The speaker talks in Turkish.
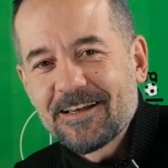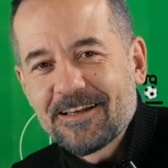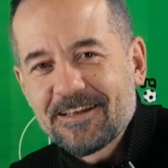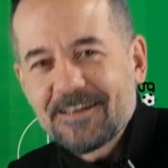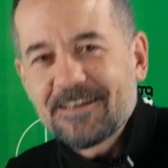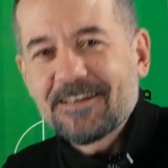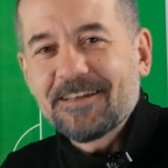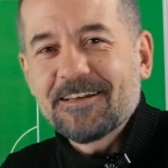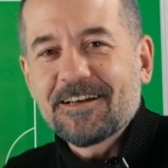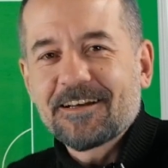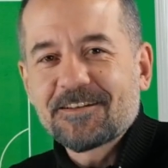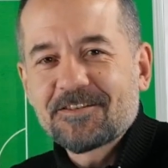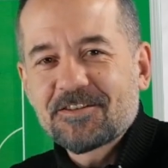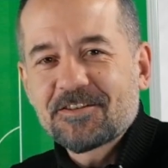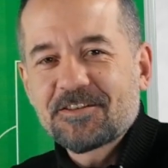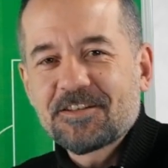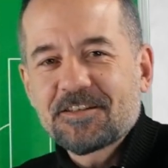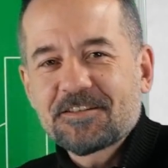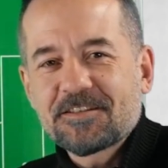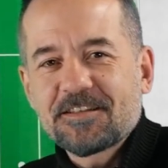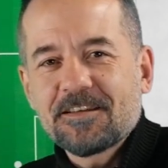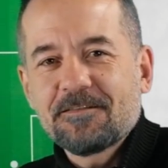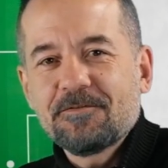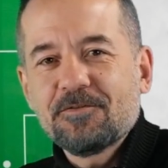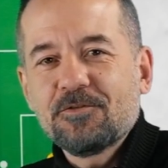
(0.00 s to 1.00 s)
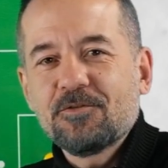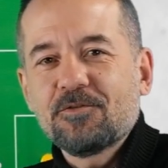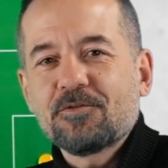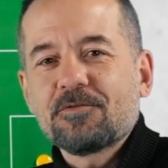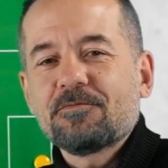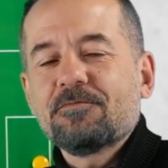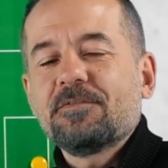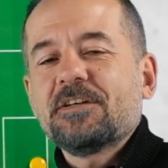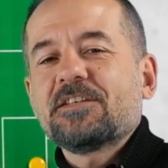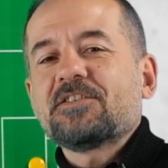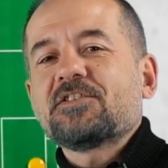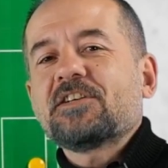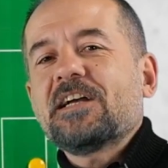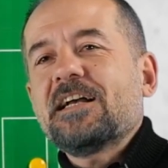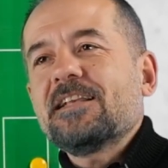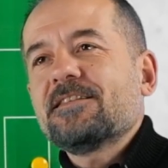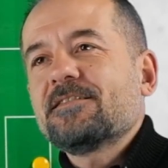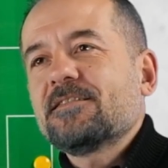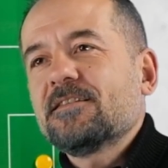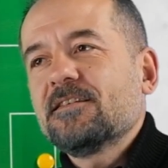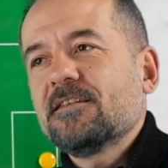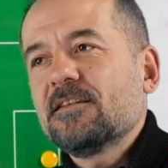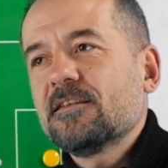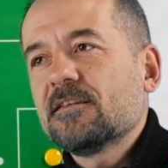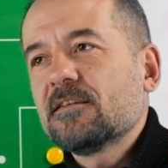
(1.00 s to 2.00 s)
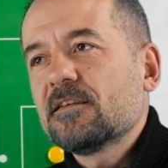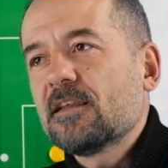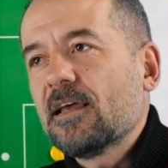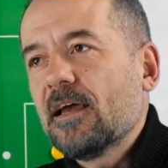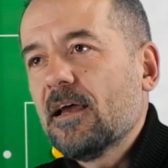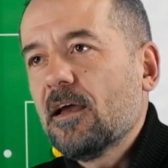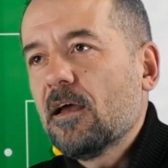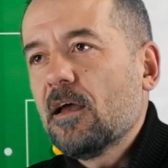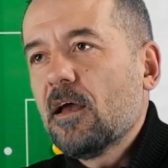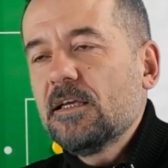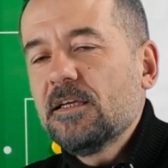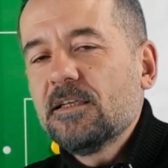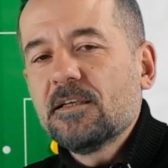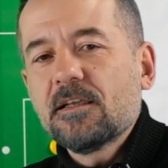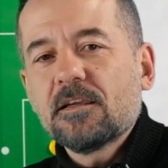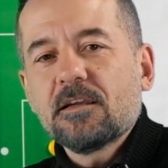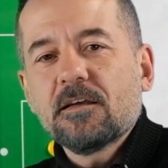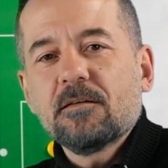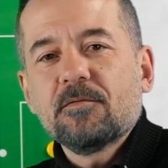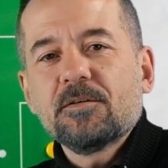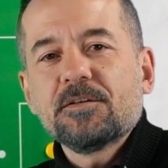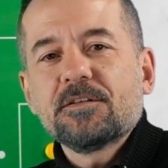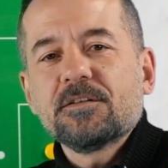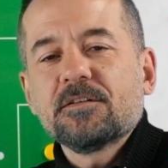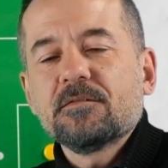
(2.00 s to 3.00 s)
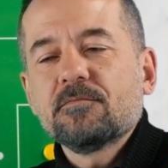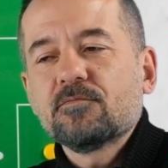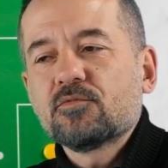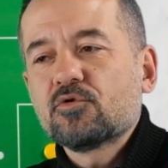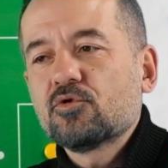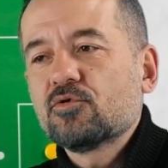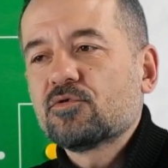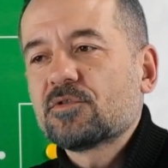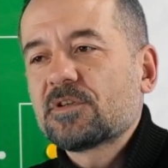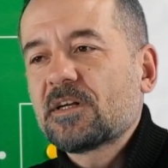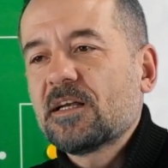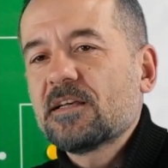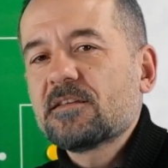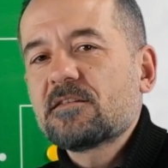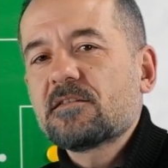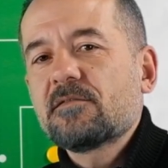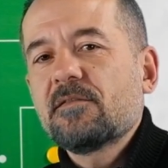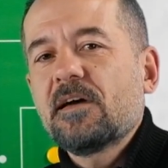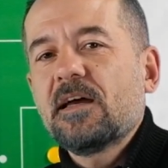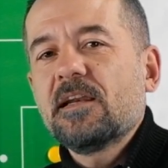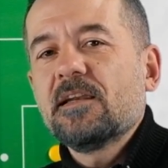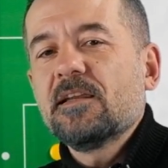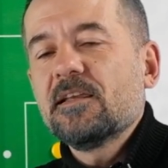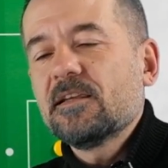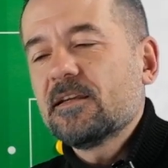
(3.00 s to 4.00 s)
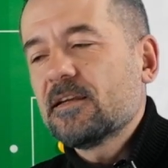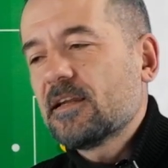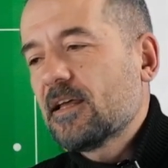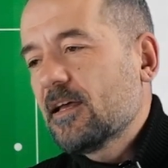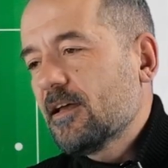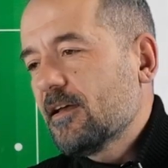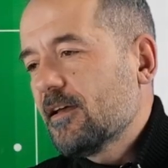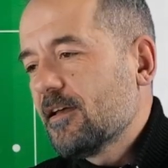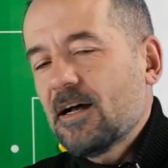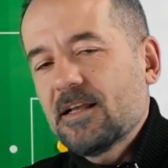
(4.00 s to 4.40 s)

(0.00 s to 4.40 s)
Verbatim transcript: E, açıkça seviniyorum ve Chelsea'nin de inanamadığım şu transferlerine.